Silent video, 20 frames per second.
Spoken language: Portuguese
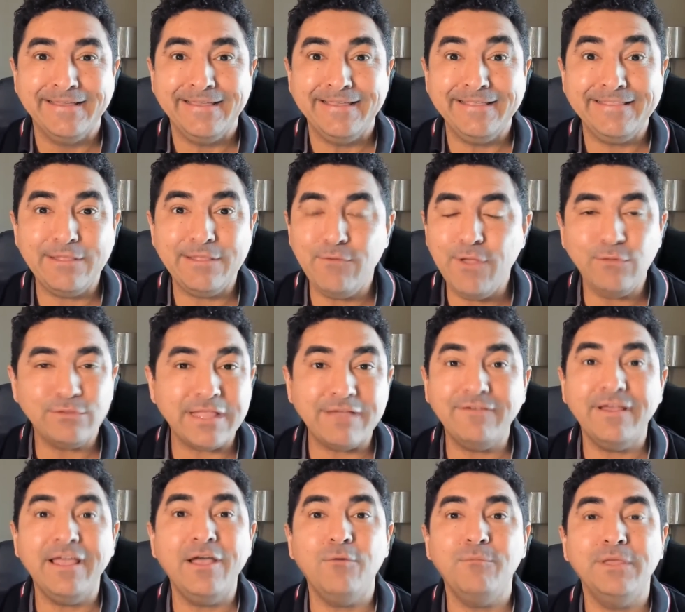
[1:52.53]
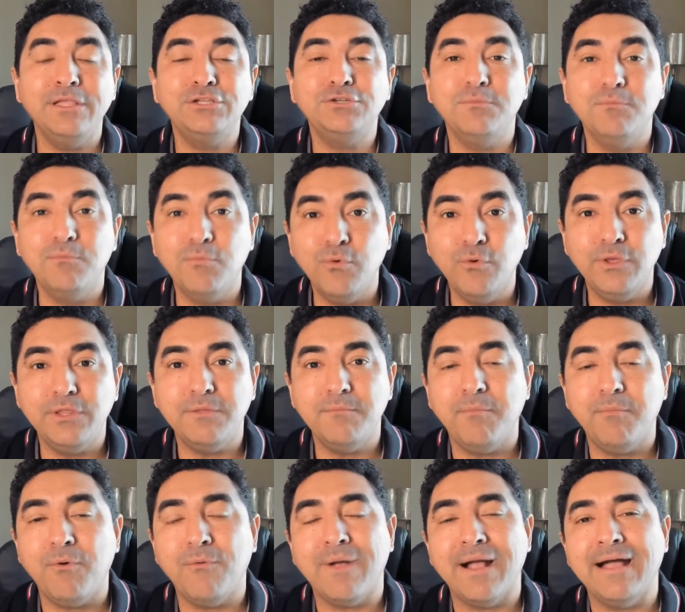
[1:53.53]
então, eu estava realmente muito
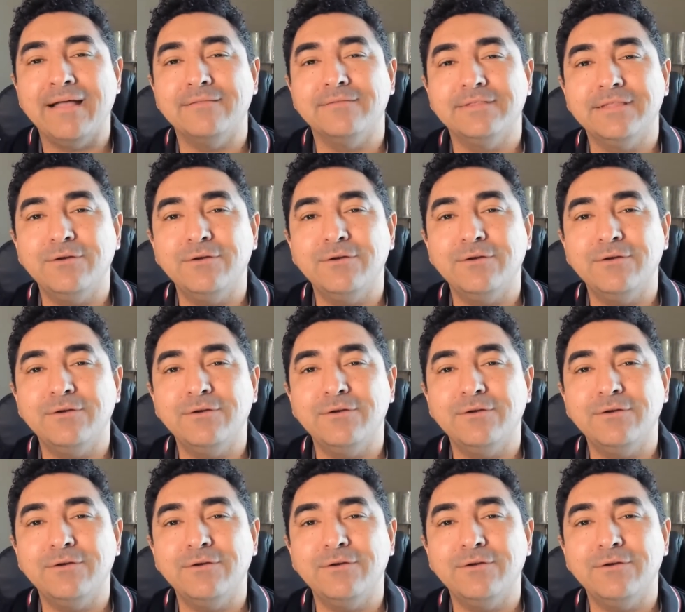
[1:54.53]
empolgado.